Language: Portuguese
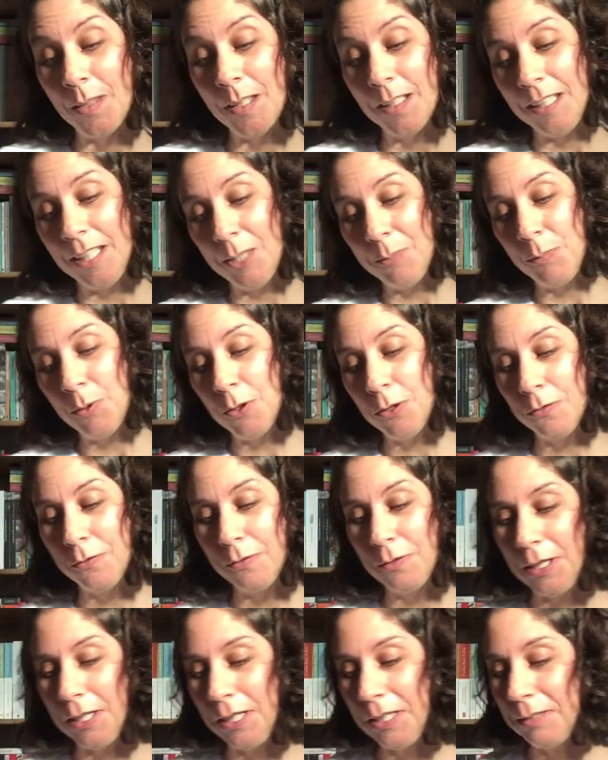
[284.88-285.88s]
E por
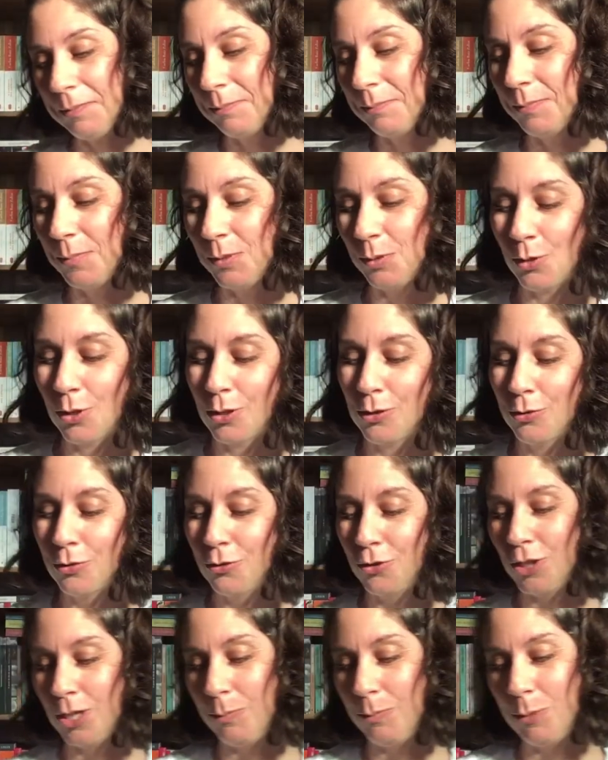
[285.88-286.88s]
fim, o nosso
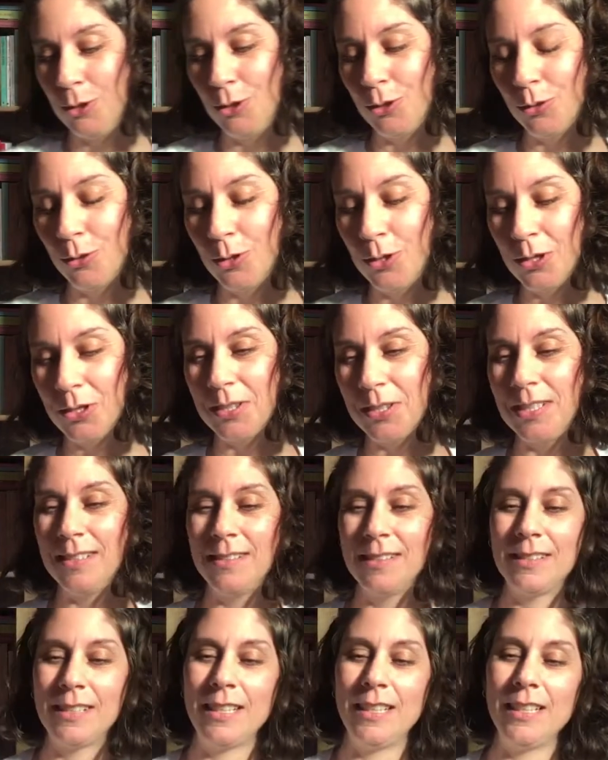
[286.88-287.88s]
time de hoje se
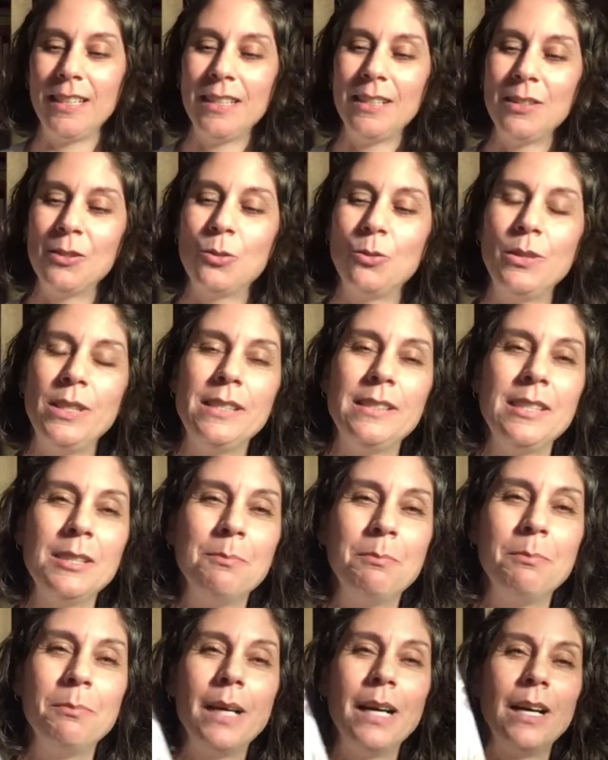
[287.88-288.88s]
encerra com esse
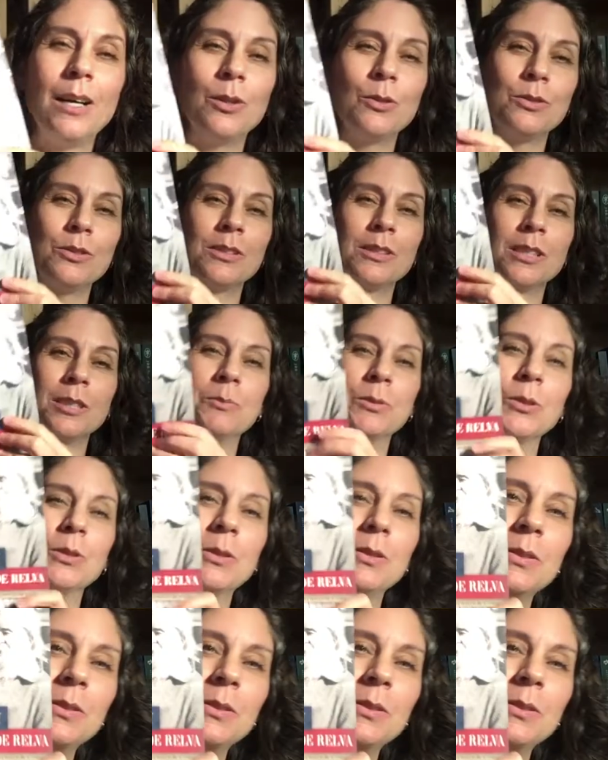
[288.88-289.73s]
bálsamo